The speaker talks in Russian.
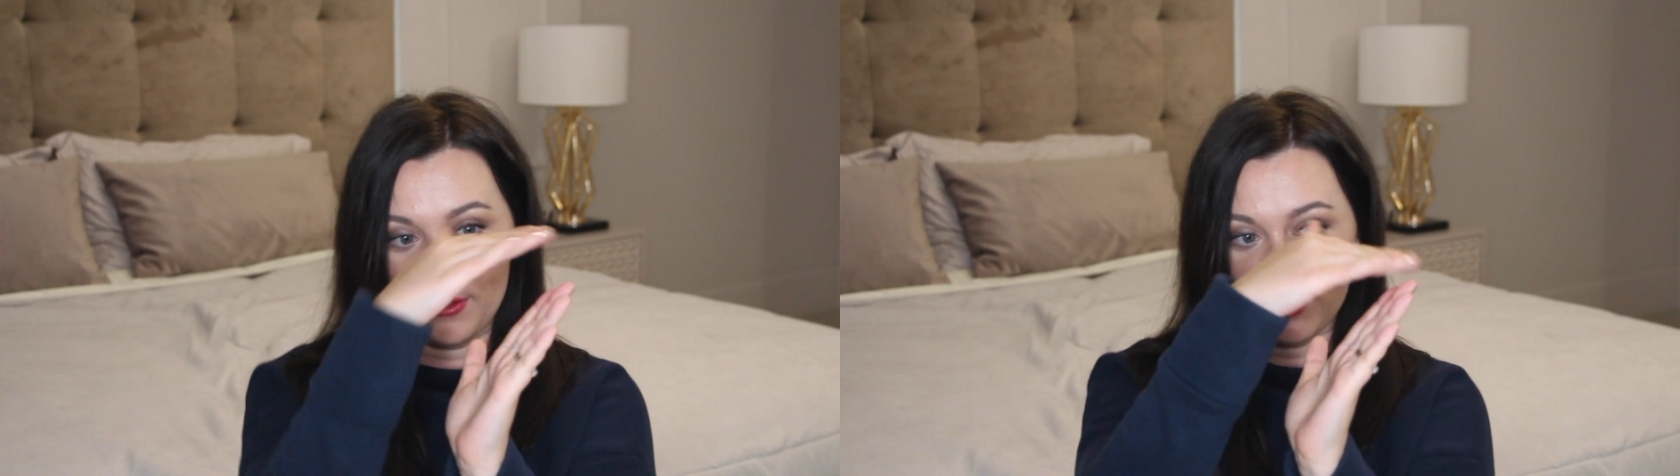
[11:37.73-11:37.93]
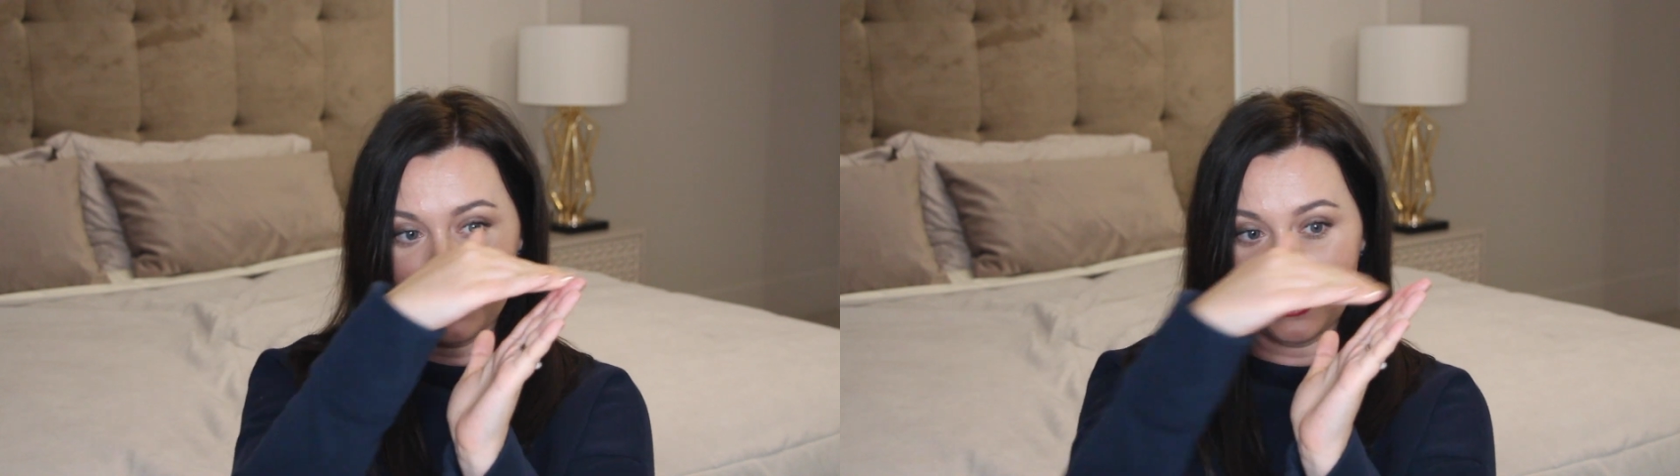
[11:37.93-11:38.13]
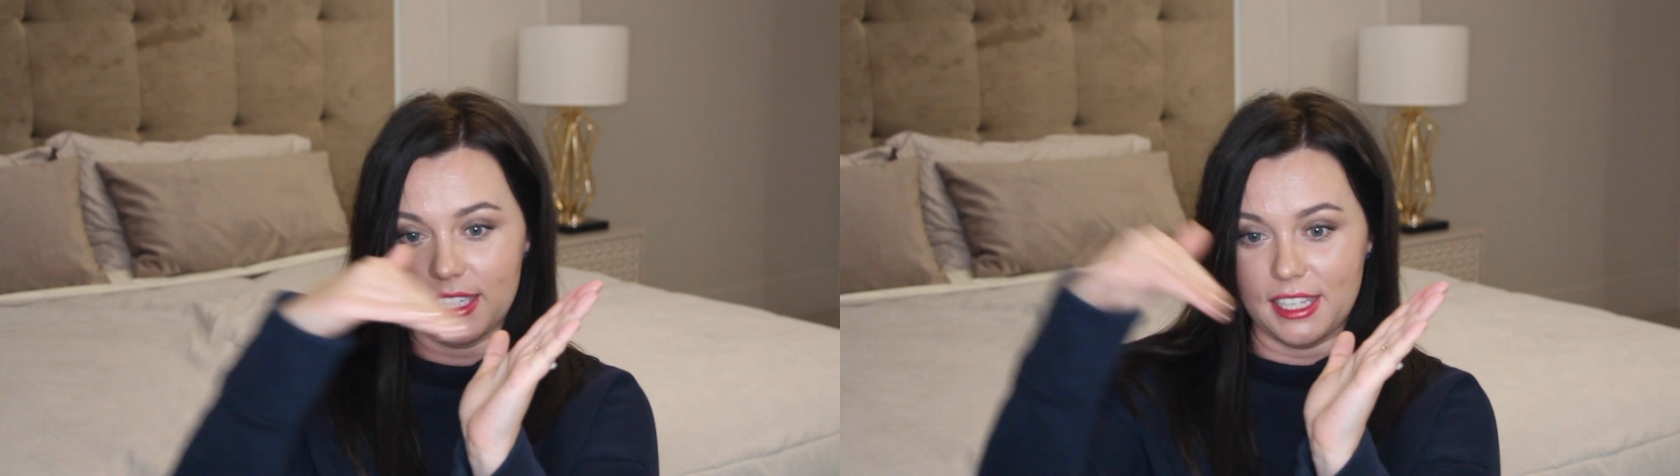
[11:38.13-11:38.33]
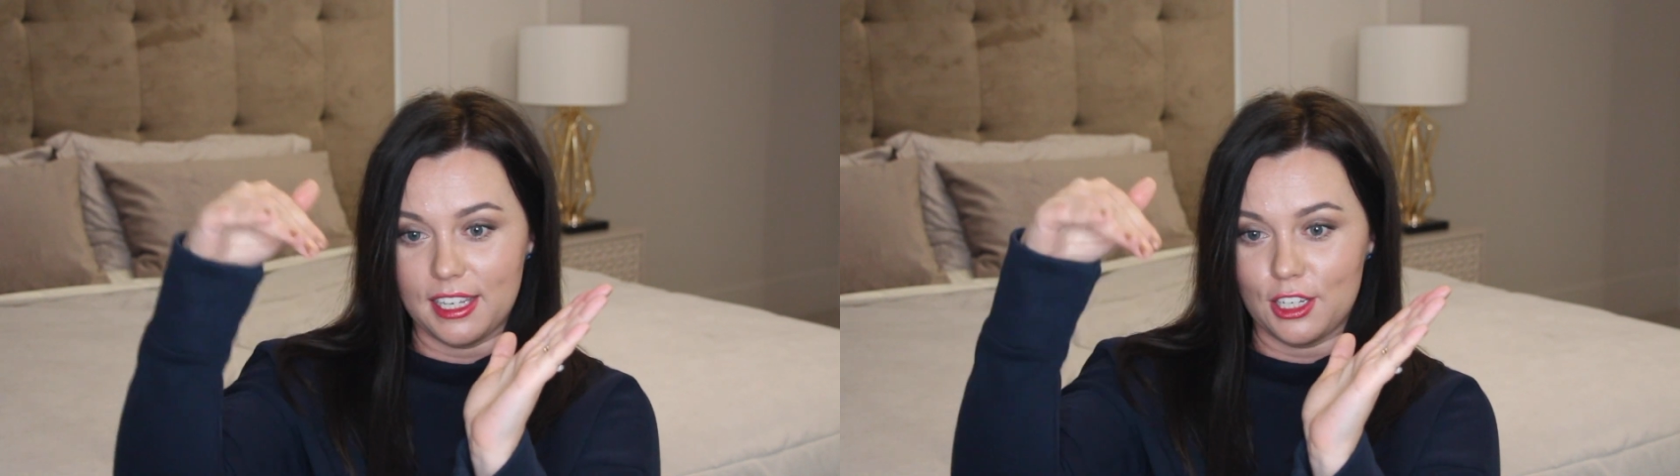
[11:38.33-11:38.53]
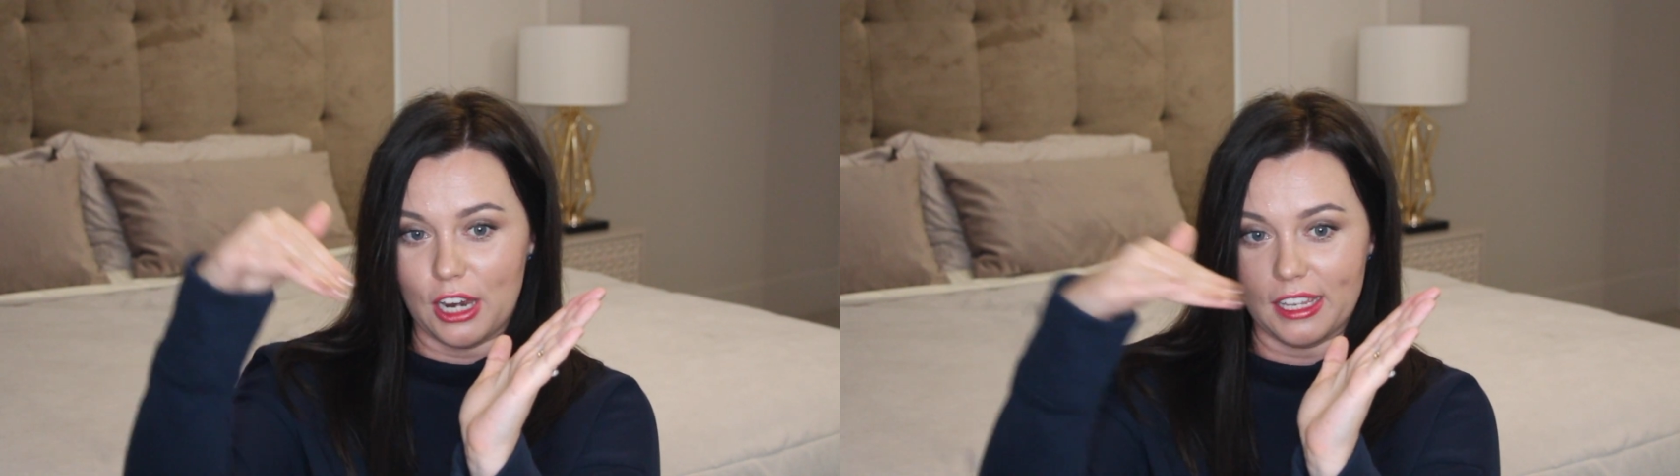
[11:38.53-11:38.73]
и вот здесь, если
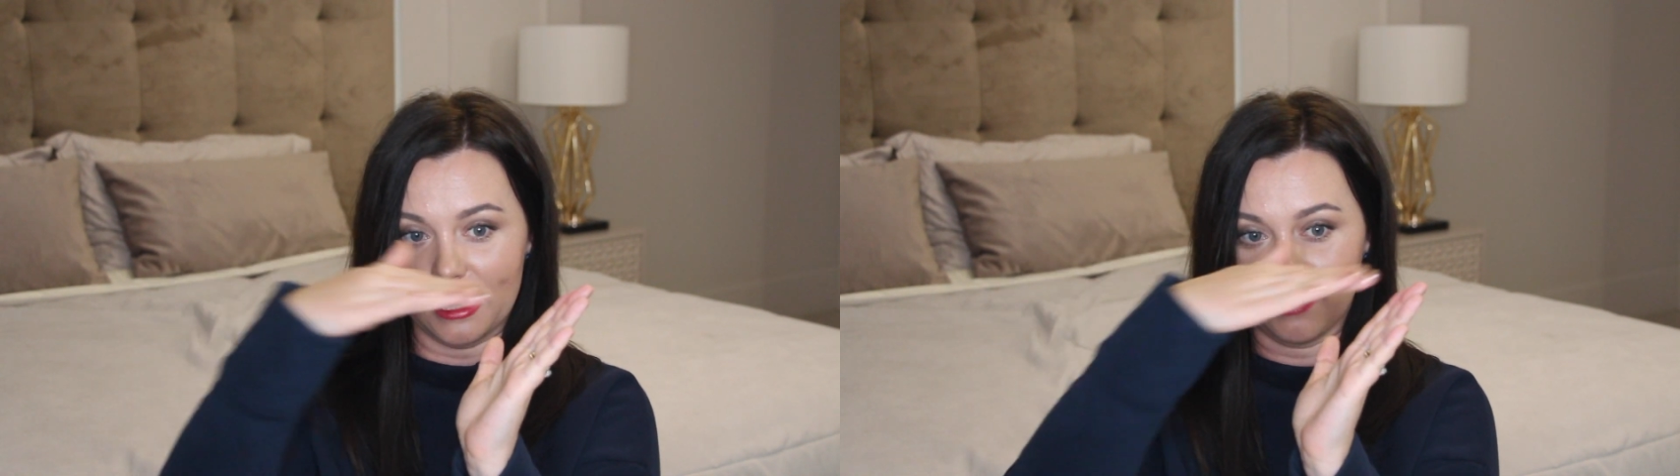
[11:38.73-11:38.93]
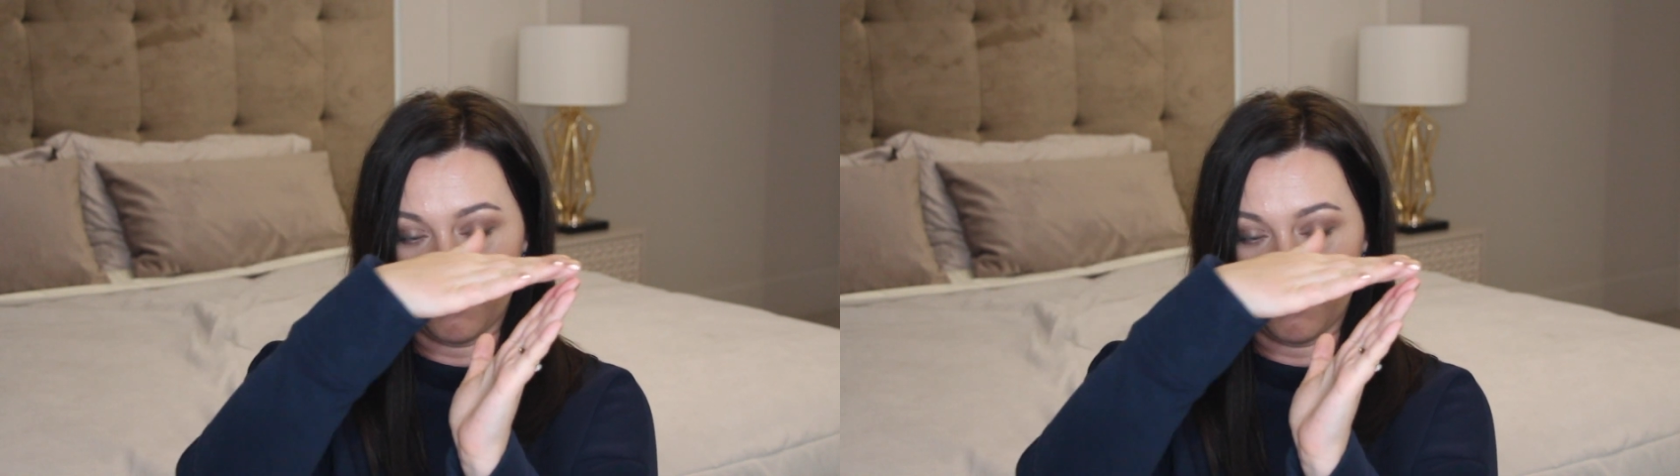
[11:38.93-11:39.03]
не тщательно